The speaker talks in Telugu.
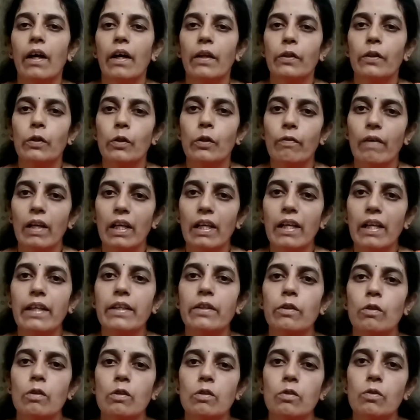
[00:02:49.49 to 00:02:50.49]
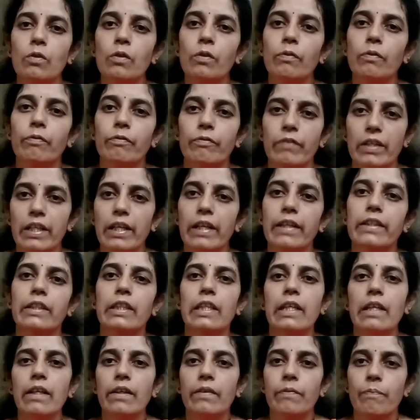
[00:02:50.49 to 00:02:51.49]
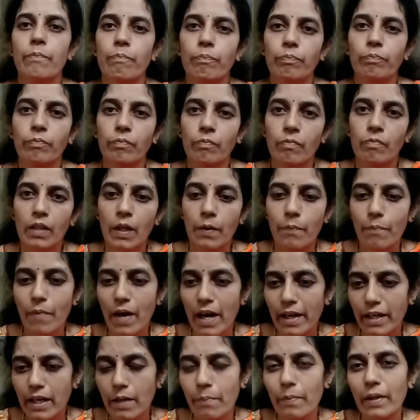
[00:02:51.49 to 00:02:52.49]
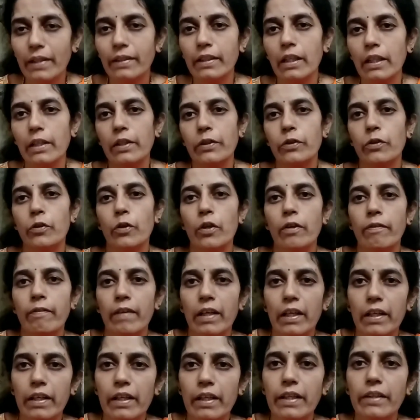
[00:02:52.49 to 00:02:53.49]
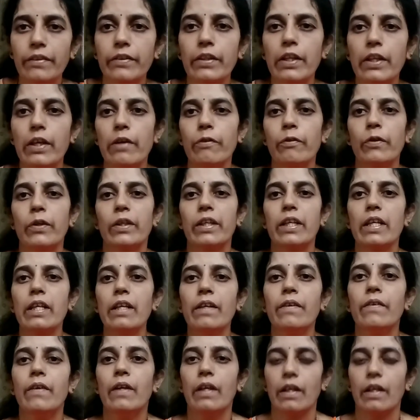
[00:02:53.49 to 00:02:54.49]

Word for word: అందువల్ల ఈరోజు వీలైతే భార్యాభర్తలు ఇద్దరూ వెళ్ళి దేవుడికి